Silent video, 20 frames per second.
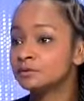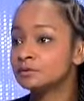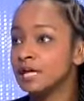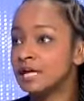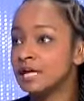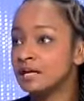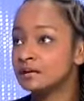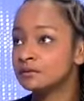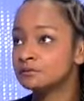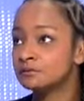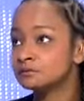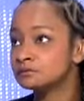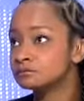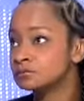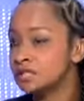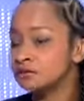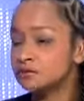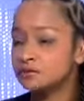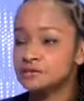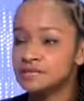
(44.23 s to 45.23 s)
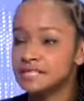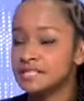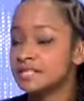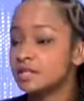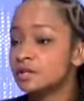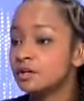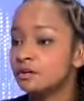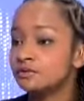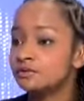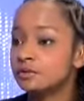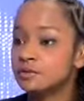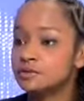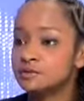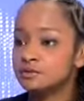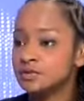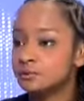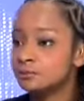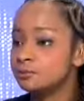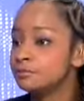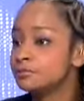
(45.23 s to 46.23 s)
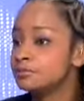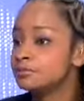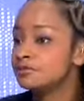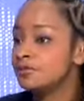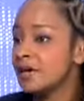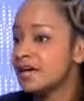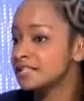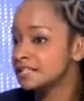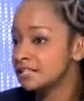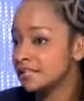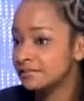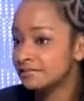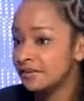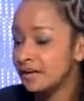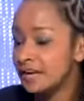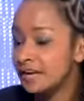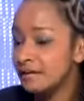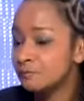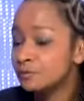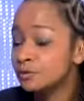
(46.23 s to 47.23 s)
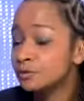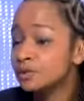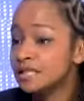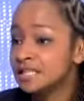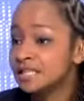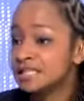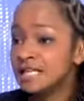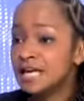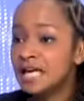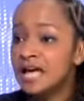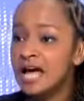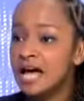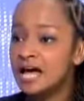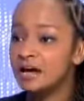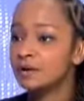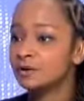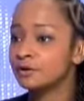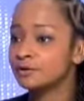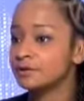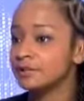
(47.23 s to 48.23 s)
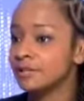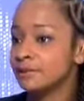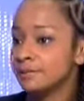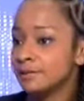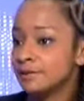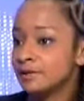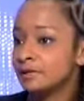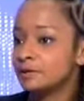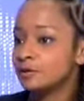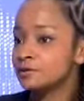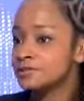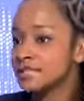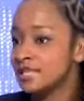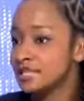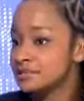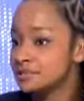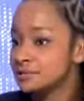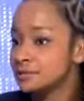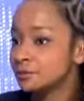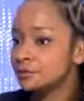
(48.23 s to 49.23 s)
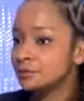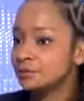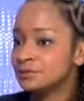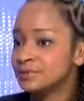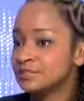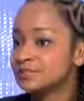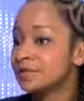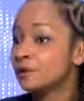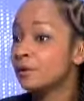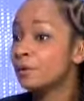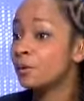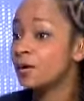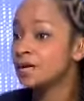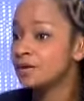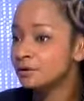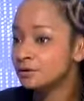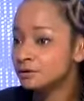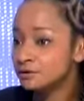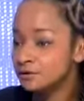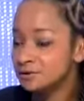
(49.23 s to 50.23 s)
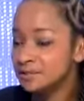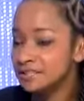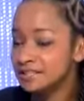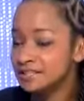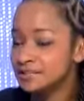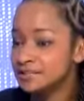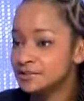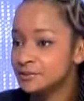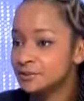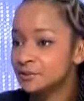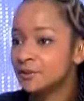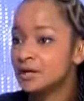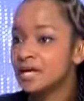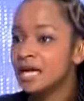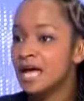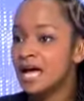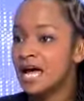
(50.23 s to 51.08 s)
On a, on a tendance à dire qu'en France, on est plus attiré vers la moquerie, alors que dans les pays anglo-saxons, on est des rois de l'autodérision. Mmh.